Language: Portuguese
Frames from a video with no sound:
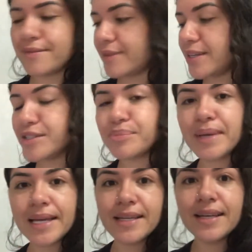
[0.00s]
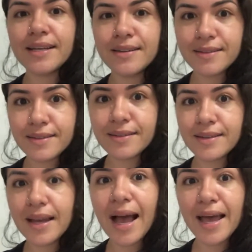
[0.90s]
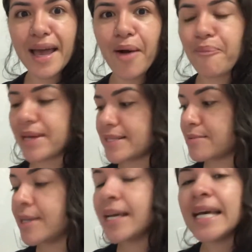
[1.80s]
Falando bem a real mesmo.